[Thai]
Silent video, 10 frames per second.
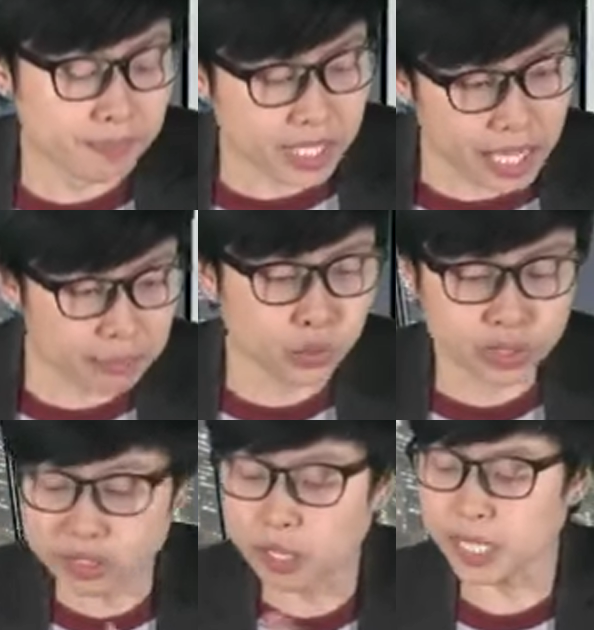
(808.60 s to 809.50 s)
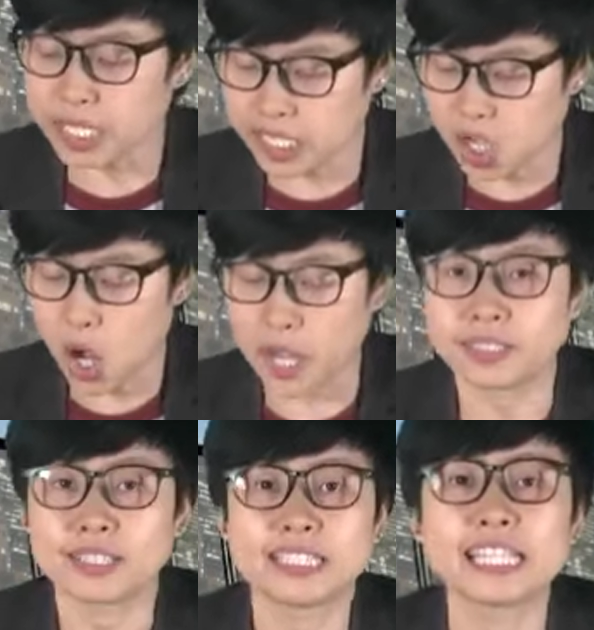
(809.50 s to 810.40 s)
มีการพูดถึงในวันนี้ก่อน
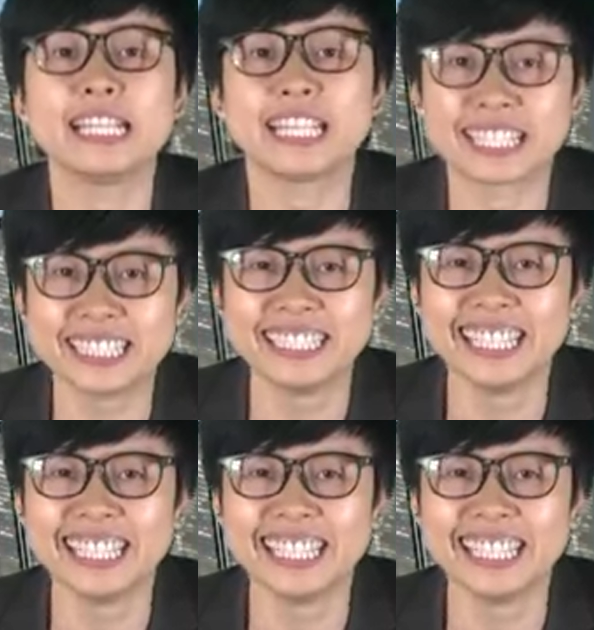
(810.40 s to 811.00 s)
ซิลิก